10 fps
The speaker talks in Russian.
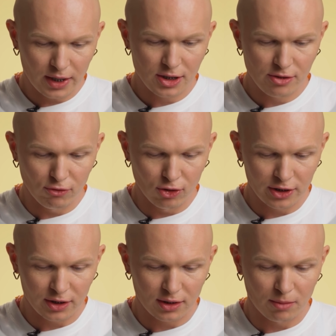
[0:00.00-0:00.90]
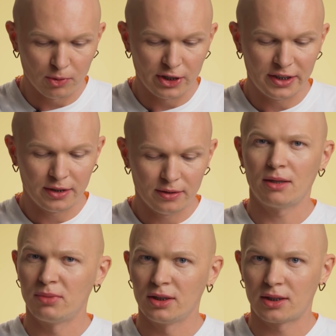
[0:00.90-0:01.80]
Экс-вота на поли.
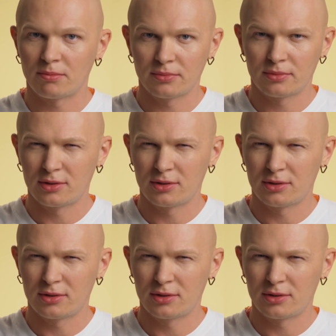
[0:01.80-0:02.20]
Я был там